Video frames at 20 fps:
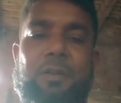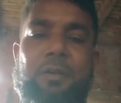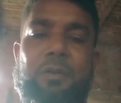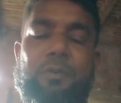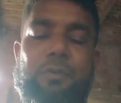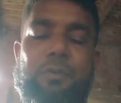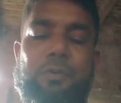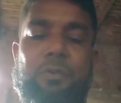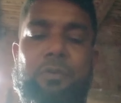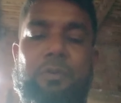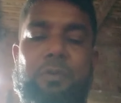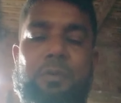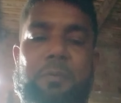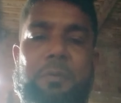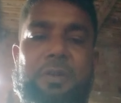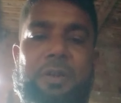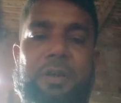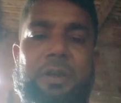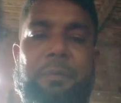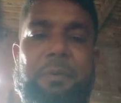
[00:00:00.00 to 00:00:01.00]
গুরুর
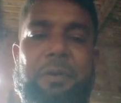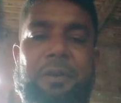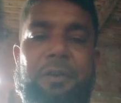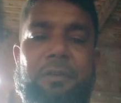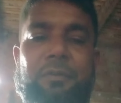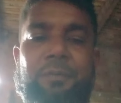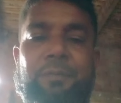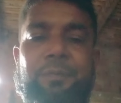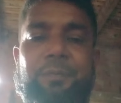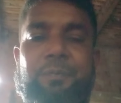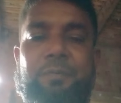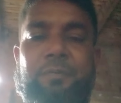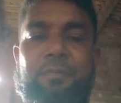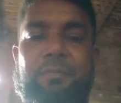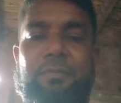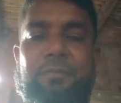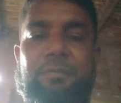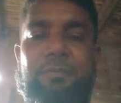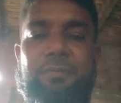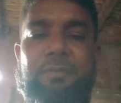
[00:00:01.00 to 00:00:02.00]
অনুমতি নেবেন
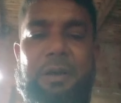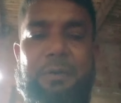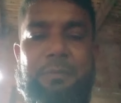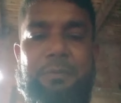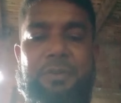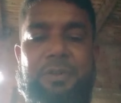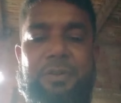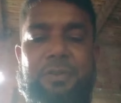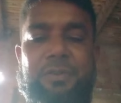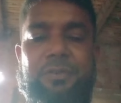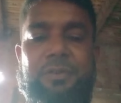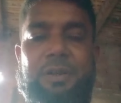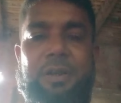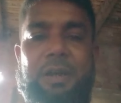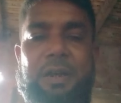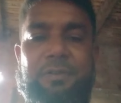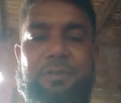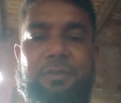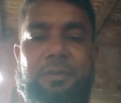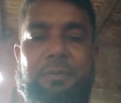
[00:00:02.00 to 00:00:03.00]
বা বুঝে সুঝে
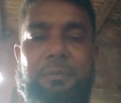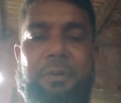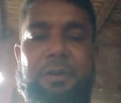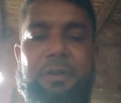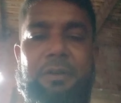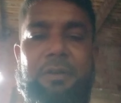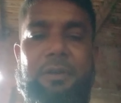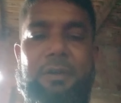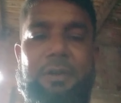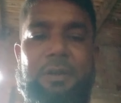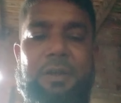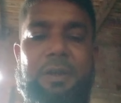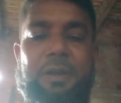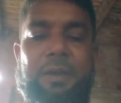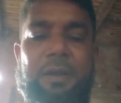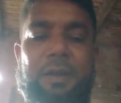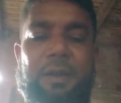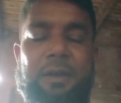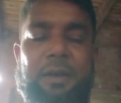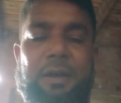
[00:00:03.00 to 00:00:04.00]
কাজ করবেন
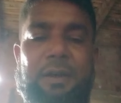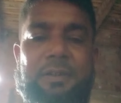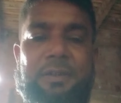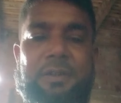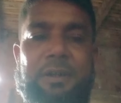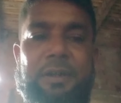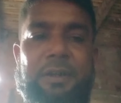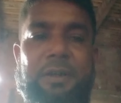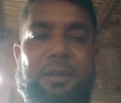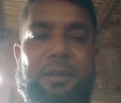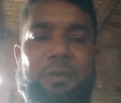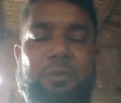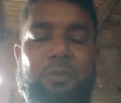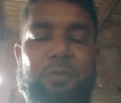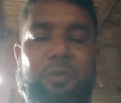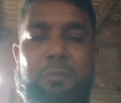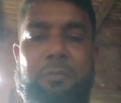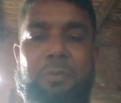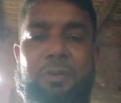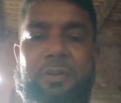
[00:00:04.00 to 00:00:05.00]
এই কাজটি
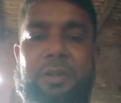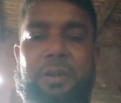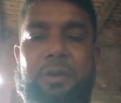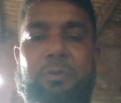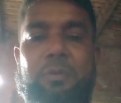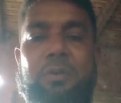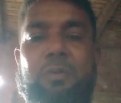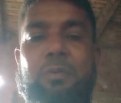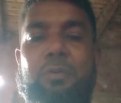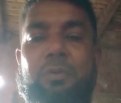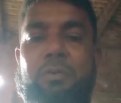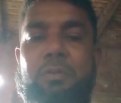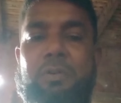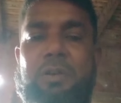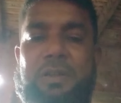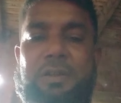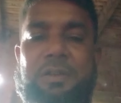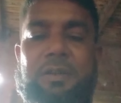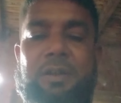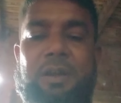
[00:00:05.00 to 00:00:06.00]
অনুমতি কোনো গুরুর
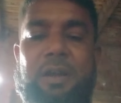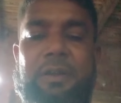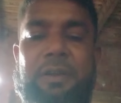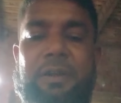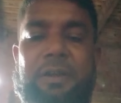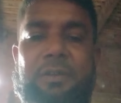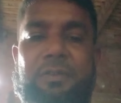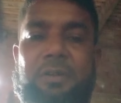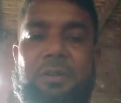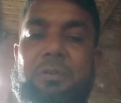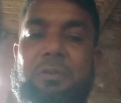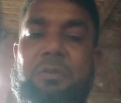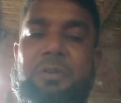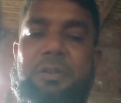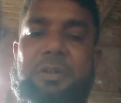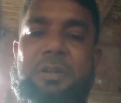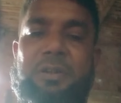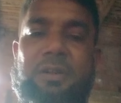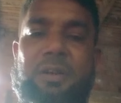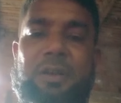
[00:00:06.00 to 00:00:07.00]
কাছে না নিয়ে যদি
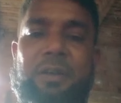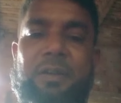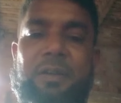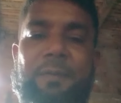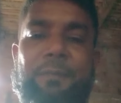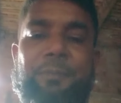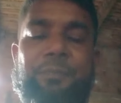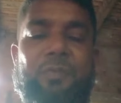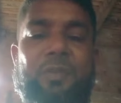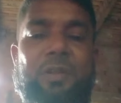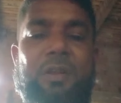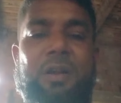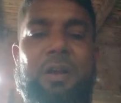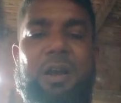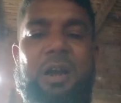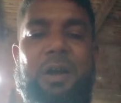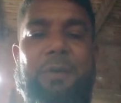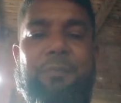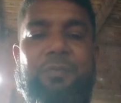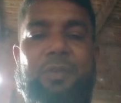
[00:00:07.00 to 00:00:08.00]
করতে চায়
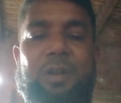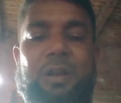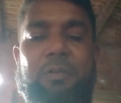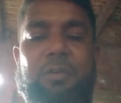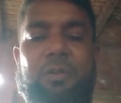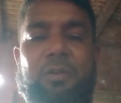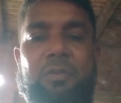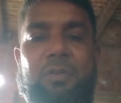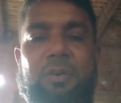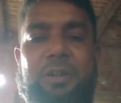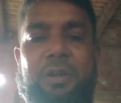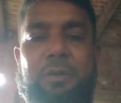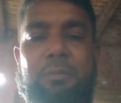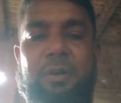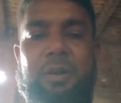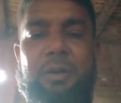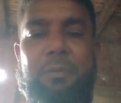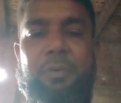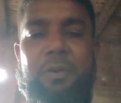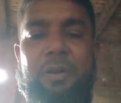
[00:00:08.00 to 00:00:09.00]
আপনারা কোনো ক্ষতির
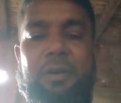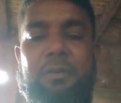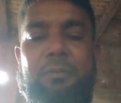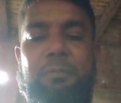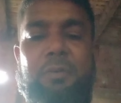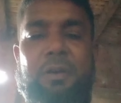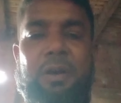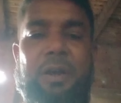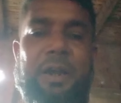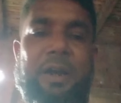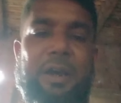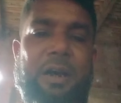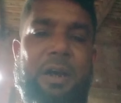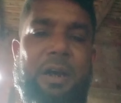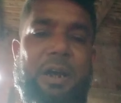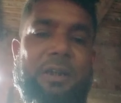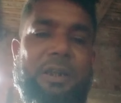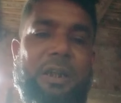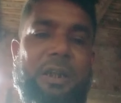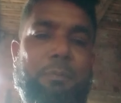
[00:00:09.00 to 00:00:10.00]
মুখে পড়েন বা এক
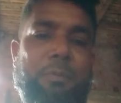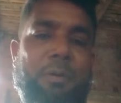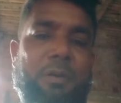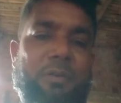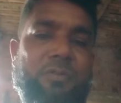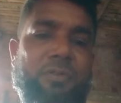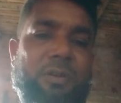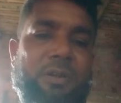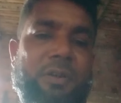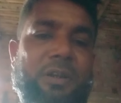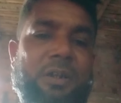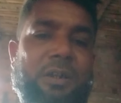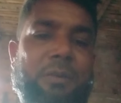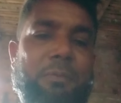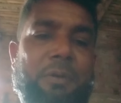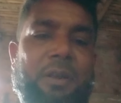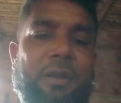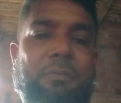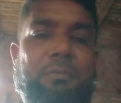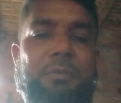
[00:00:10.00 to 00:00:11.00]
হাত এক পাও চলে যেতে
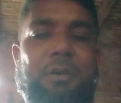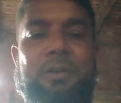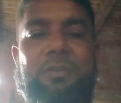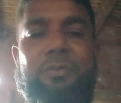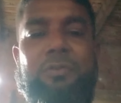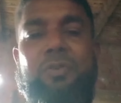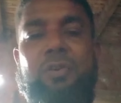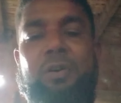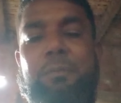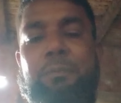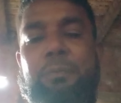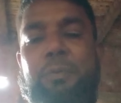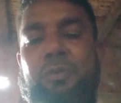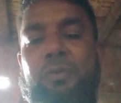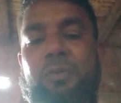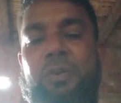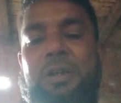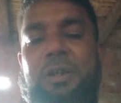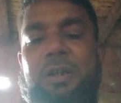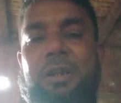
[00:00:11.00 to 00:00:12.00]
পারে বা জব বন্ধ
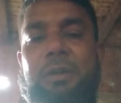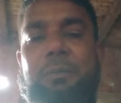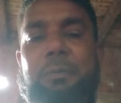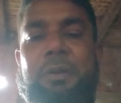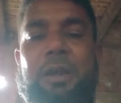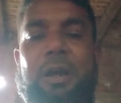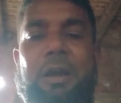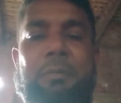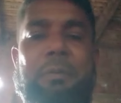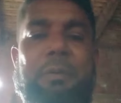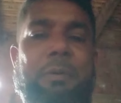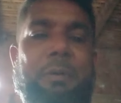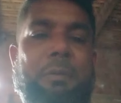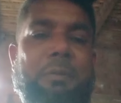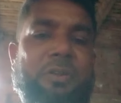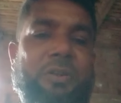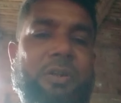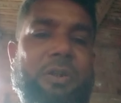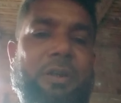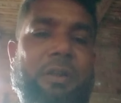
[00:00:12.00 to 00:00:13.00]
হয়ে যেতে পারে আমি বা
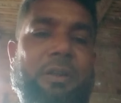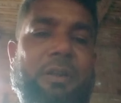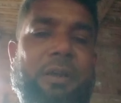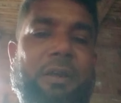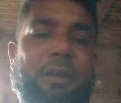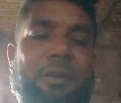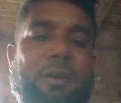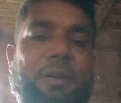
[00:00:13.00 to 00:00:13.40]
আমার চ্যানেল দেয়